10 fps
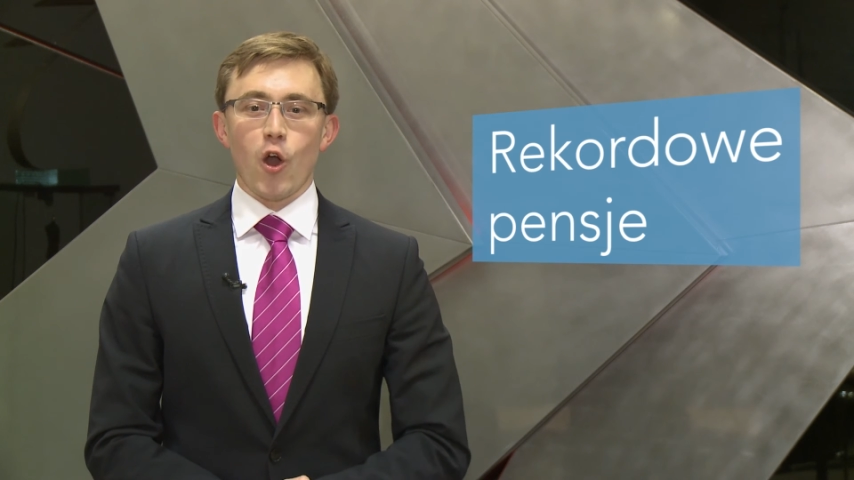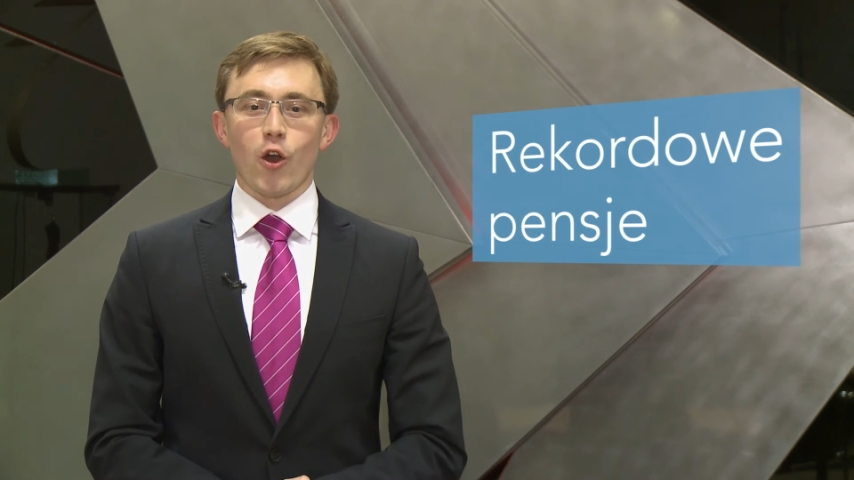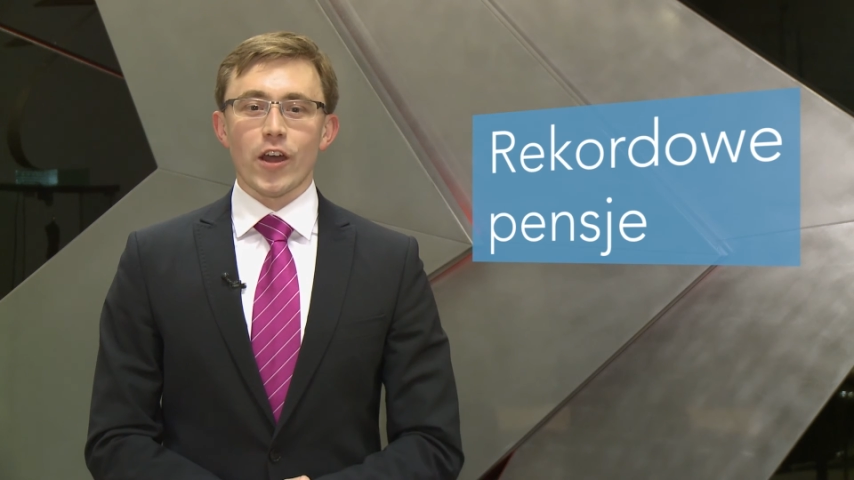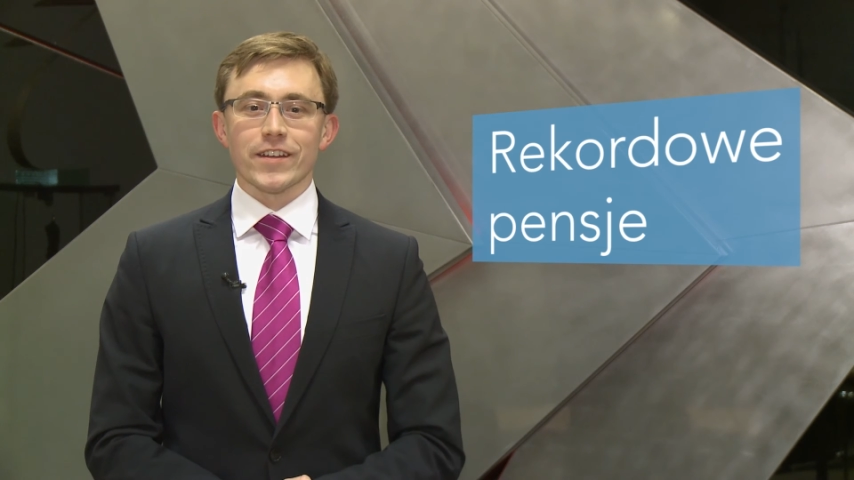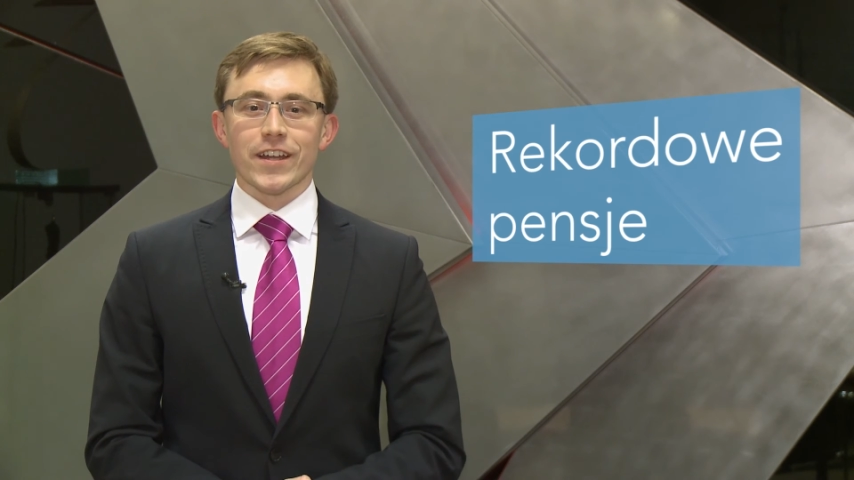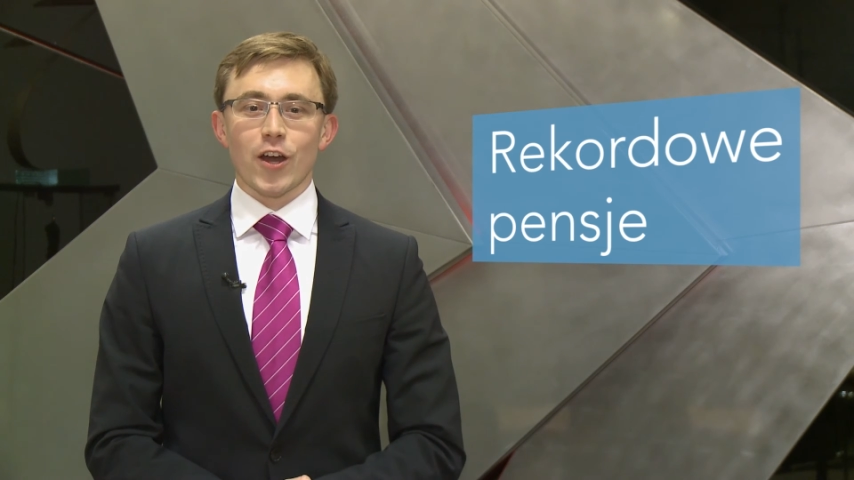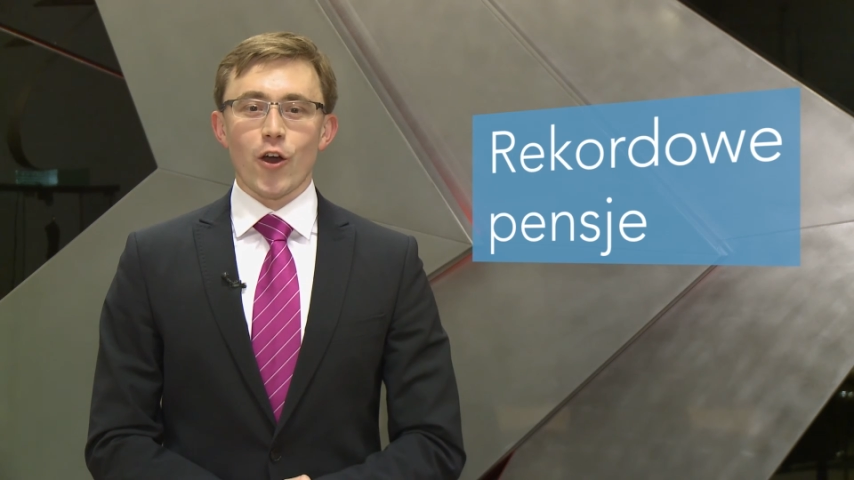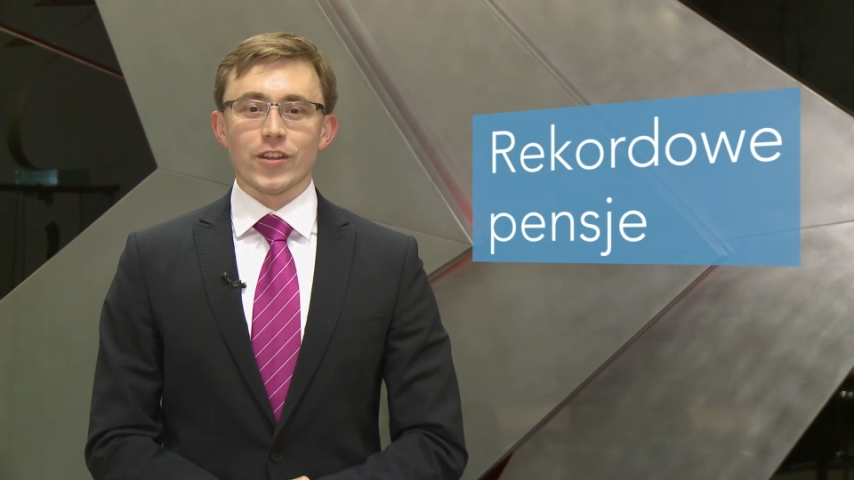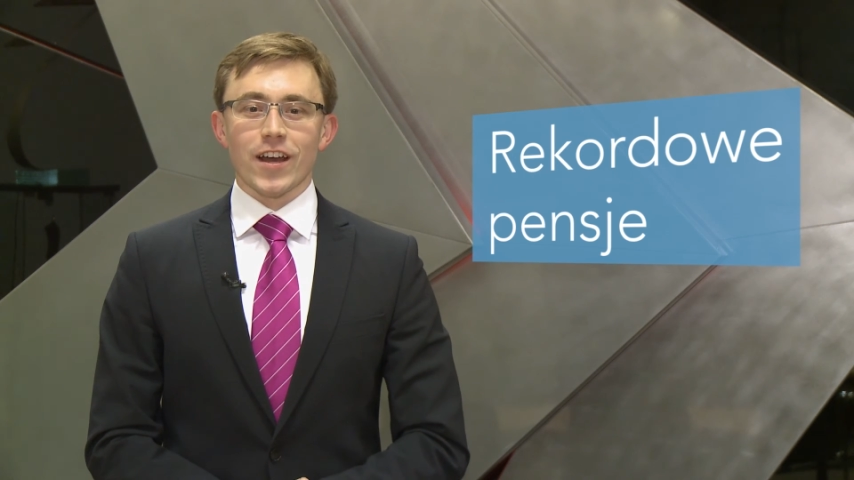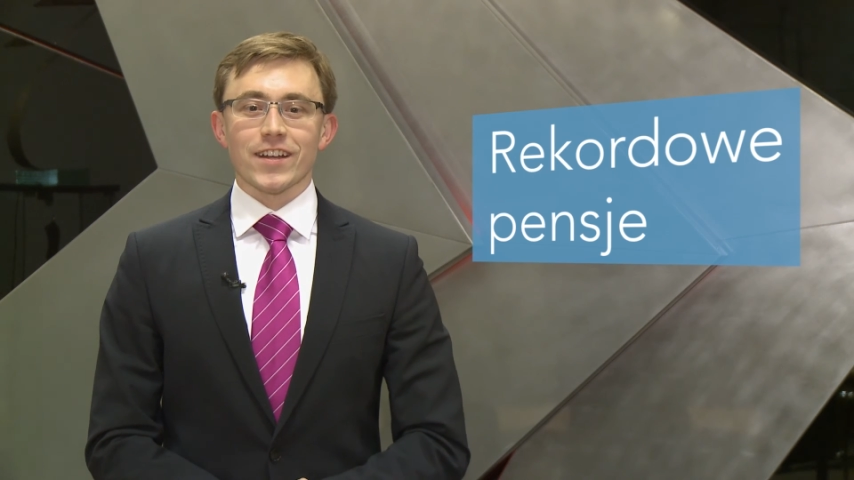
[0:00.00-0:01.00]
O kolejnych
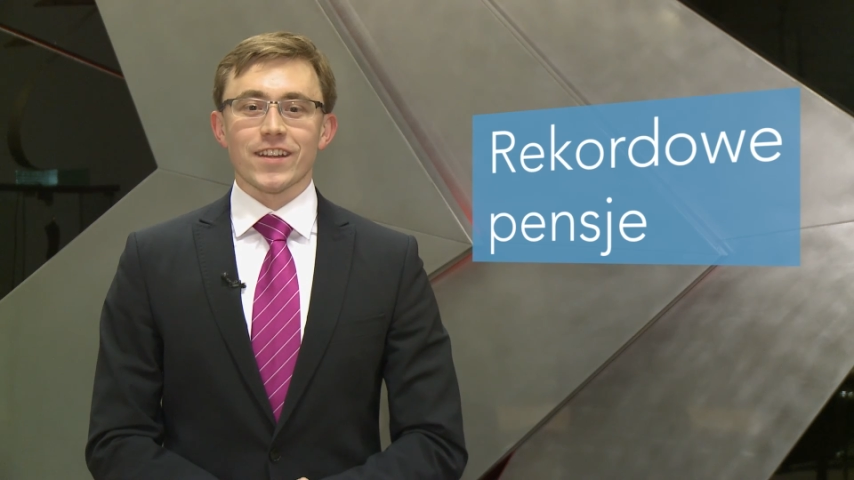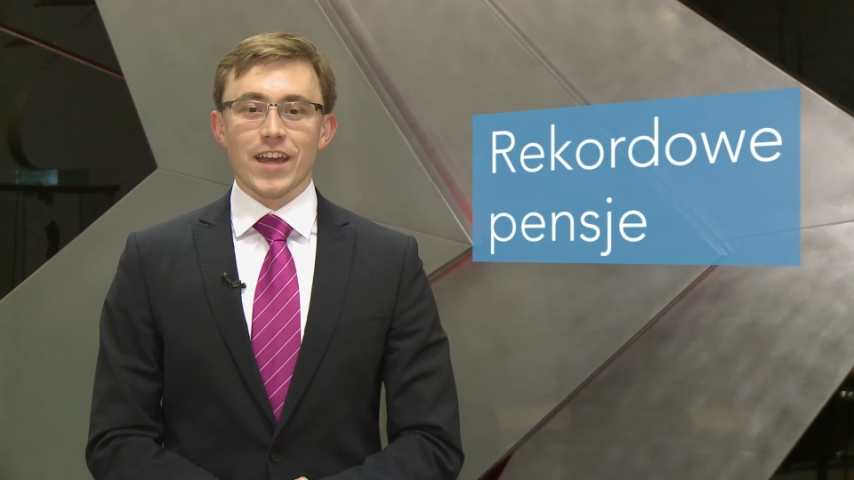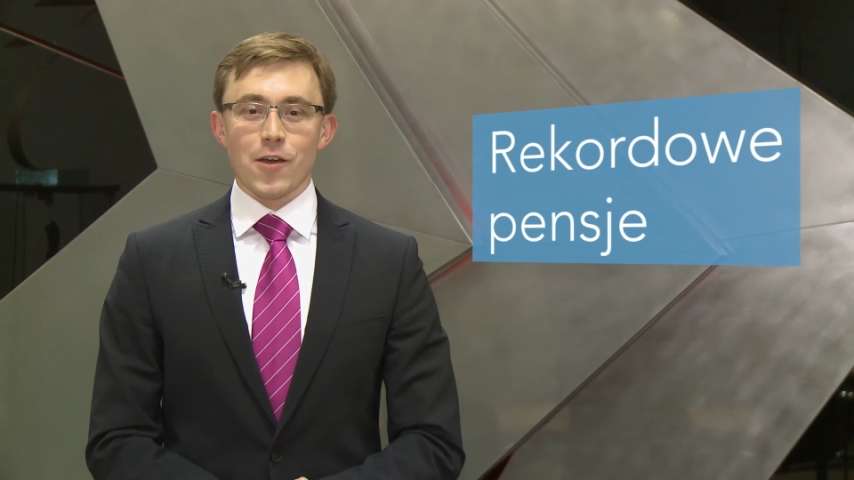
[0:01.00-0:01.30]
rekordach na